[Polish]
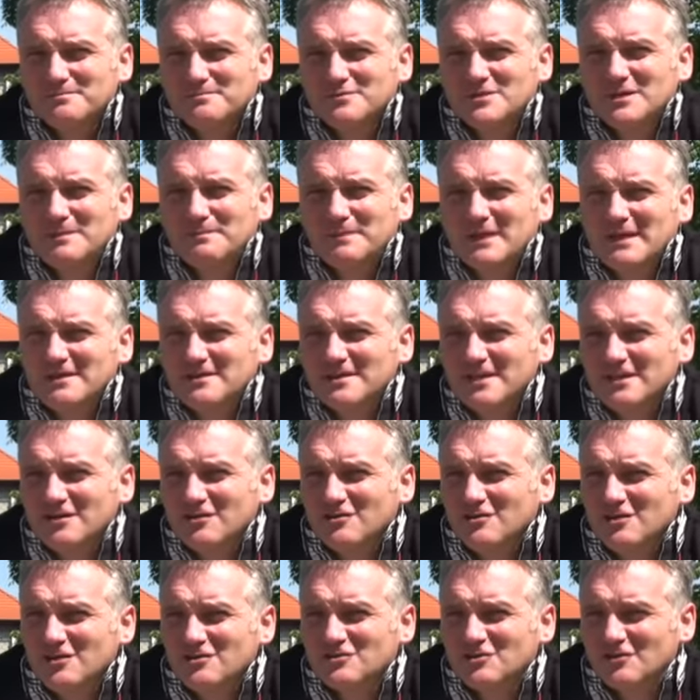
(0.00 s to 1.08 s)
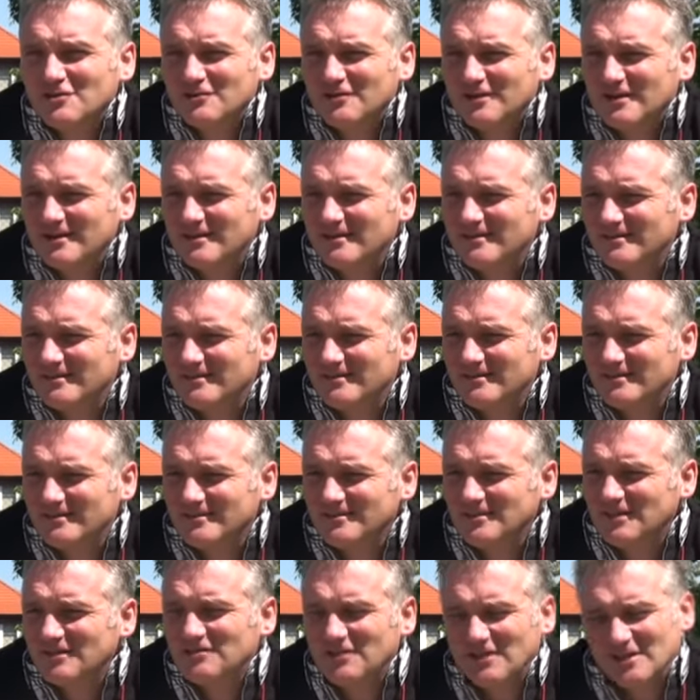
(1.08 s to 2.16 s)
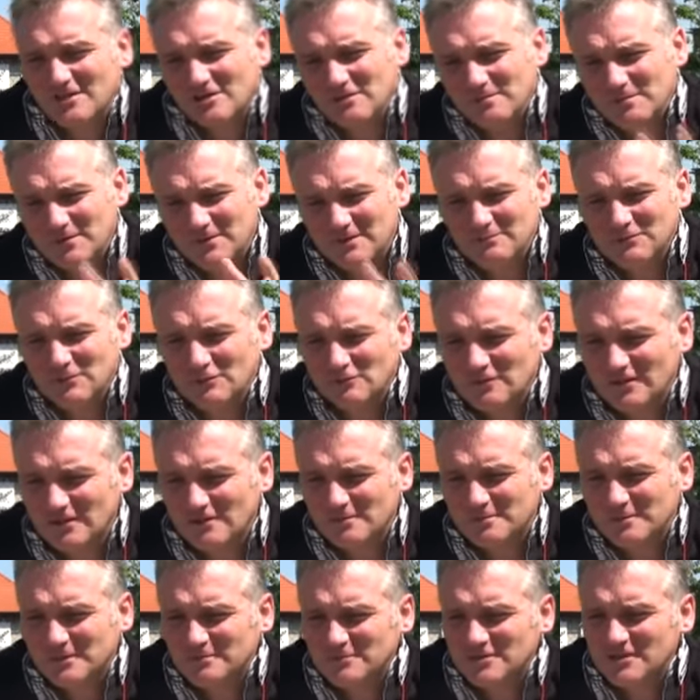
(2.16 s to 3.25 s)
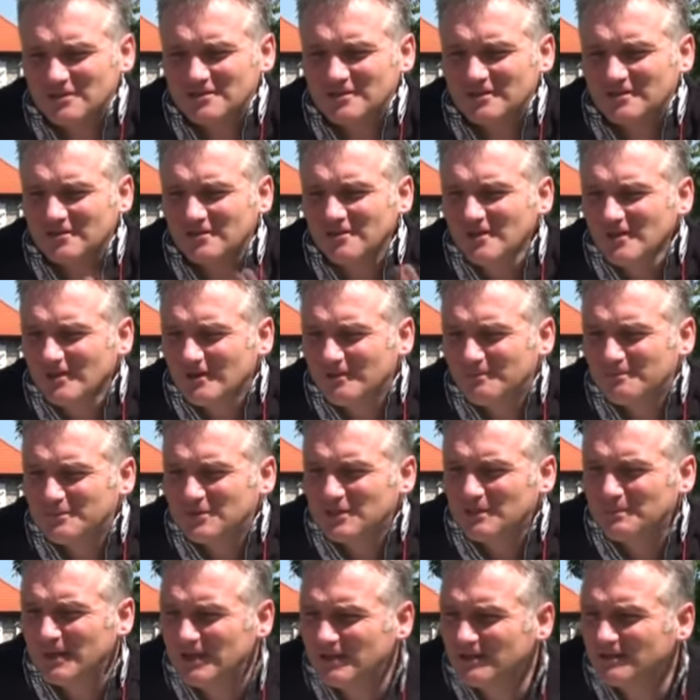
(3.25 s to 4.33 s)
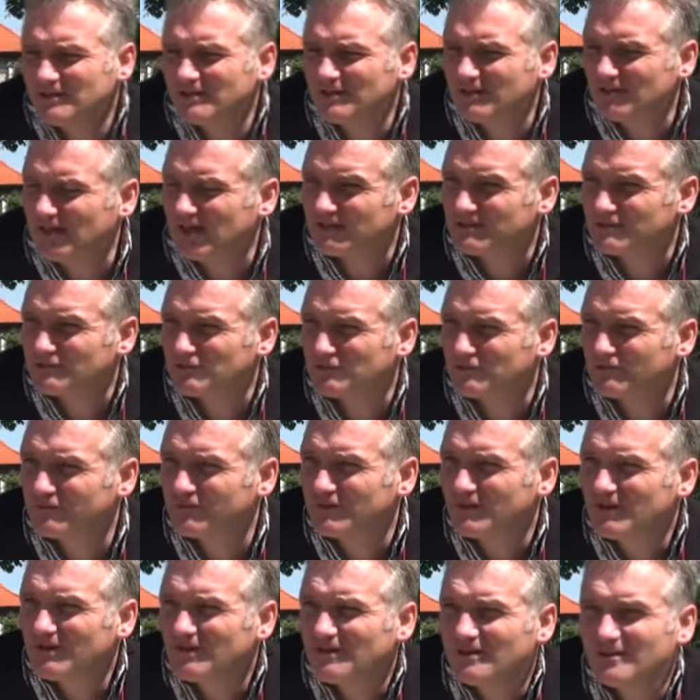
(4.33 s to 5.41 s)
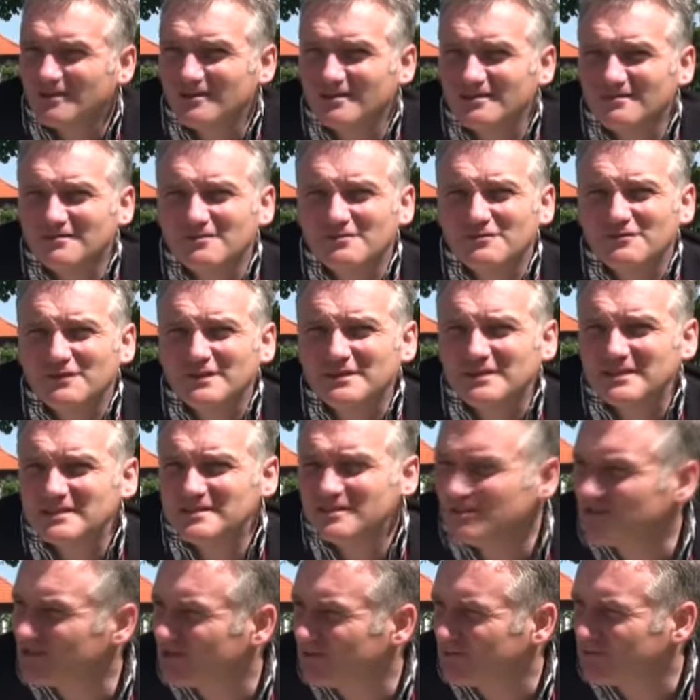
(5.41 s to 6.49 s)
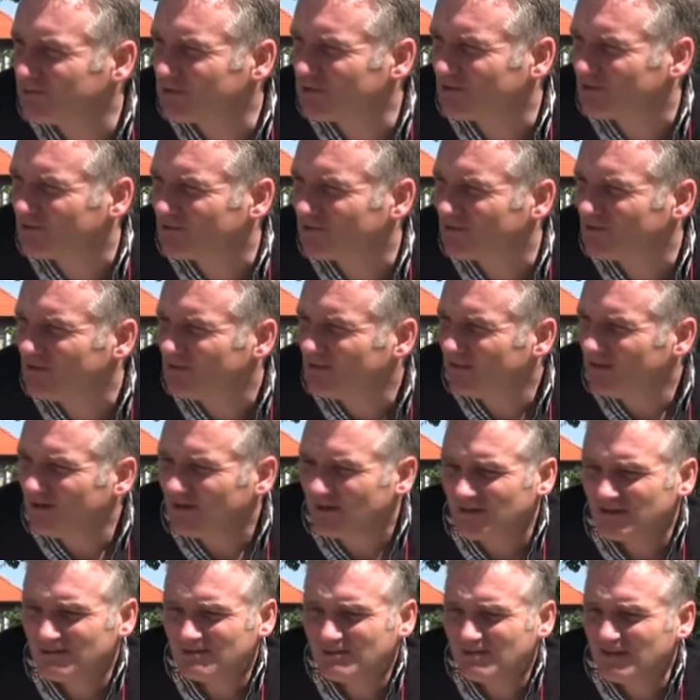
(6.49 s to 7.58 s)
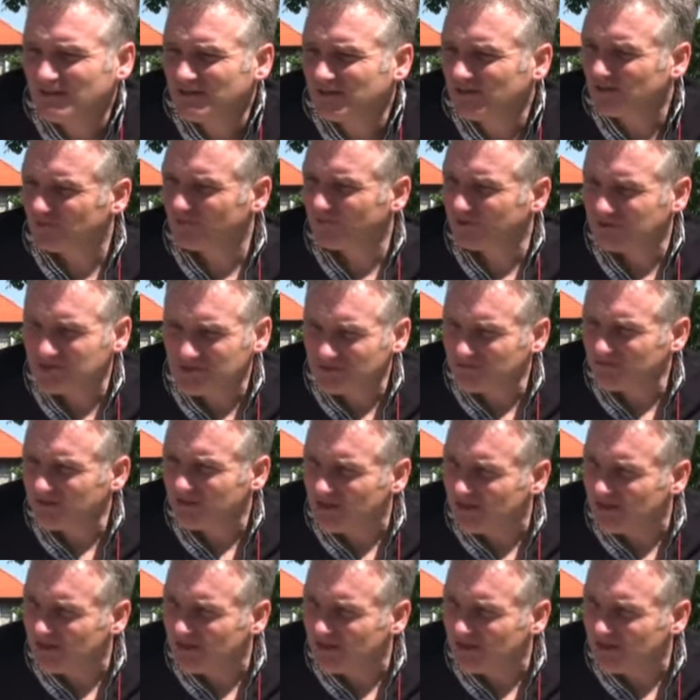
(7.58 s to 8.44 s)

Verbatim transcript: przepięknego jeziora, e, jednego, potem drugiego, potem trzeciego, przepięknych lasów, e, fantastycznej przyrody. E, ja tego w Warszawie